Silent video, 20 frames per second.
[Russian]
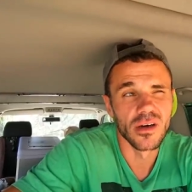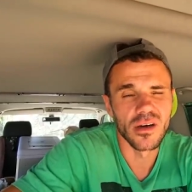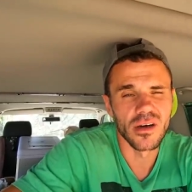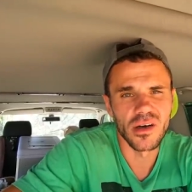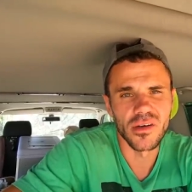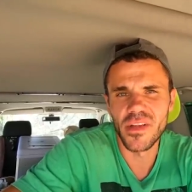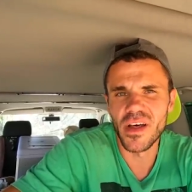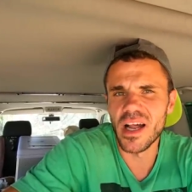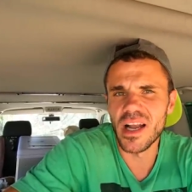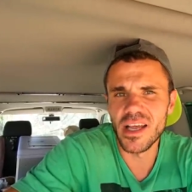
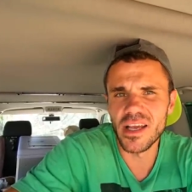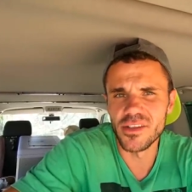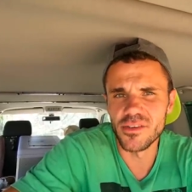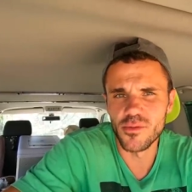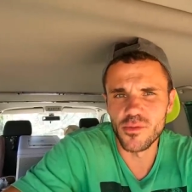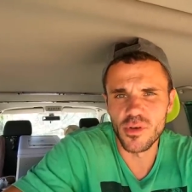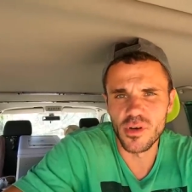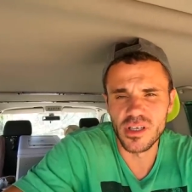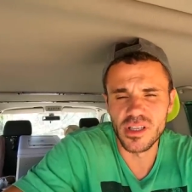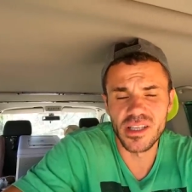э, на
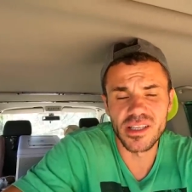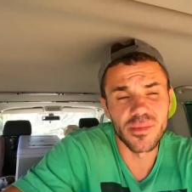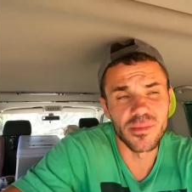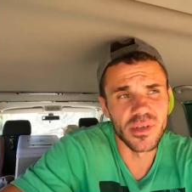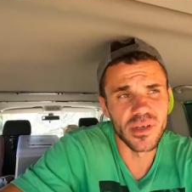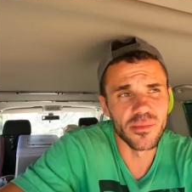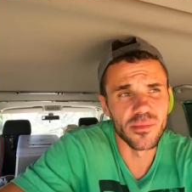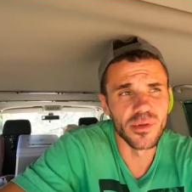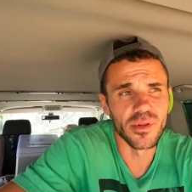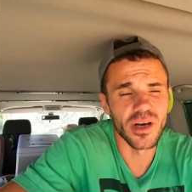Оленевку, когда
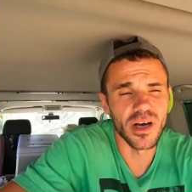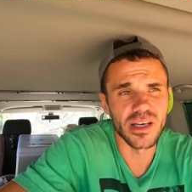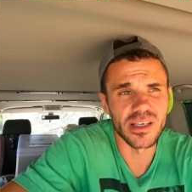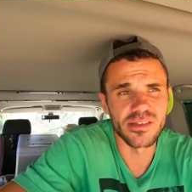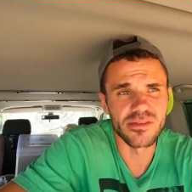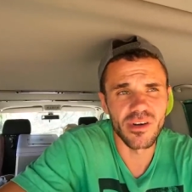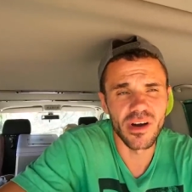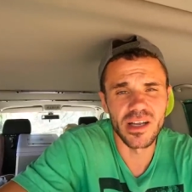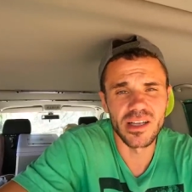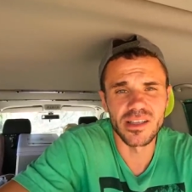там не было
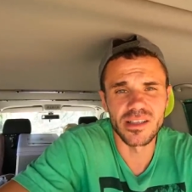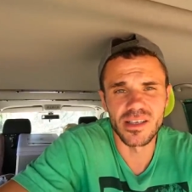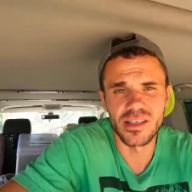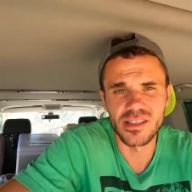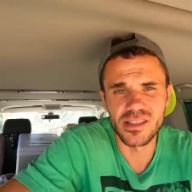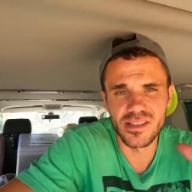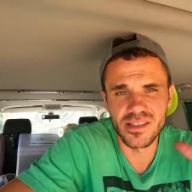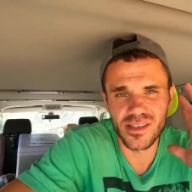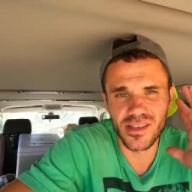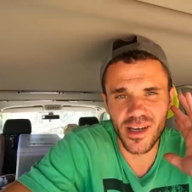асфальта
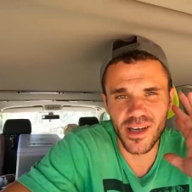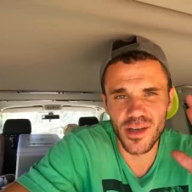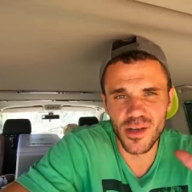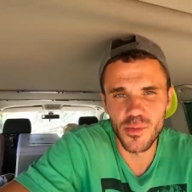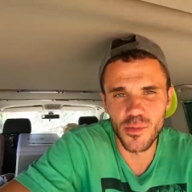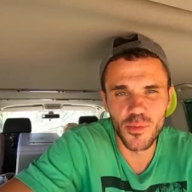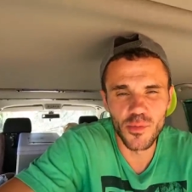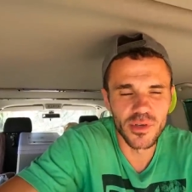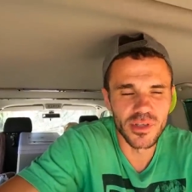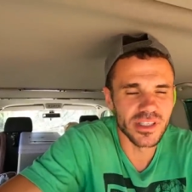на
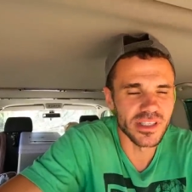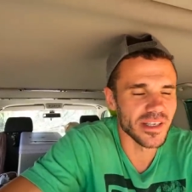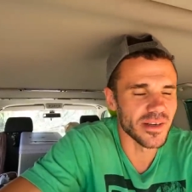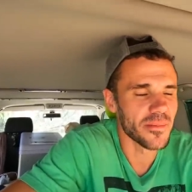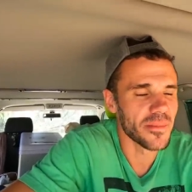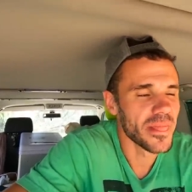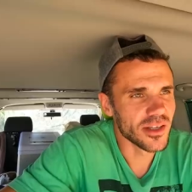центральной улице.